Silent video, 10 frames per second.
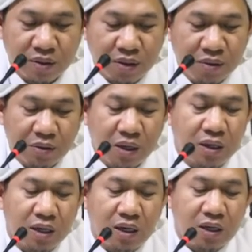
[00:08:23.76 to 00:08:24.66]
ini
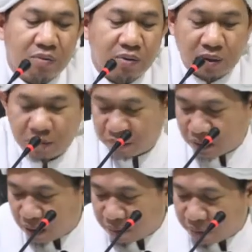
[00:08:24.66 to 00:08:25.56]
menandakan apa?
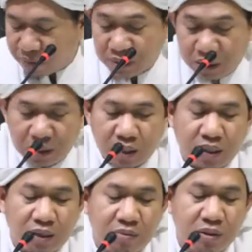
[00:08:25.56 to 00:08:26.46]
Betapa penting yang
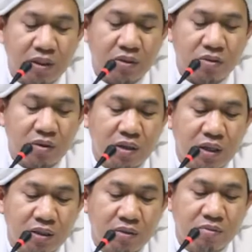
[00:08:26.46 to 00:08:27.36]
namanya
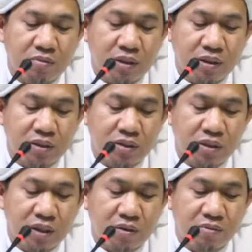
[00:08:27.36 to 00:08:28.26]
sholat
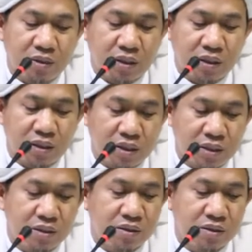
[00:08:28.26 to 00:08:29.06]
berjamaah.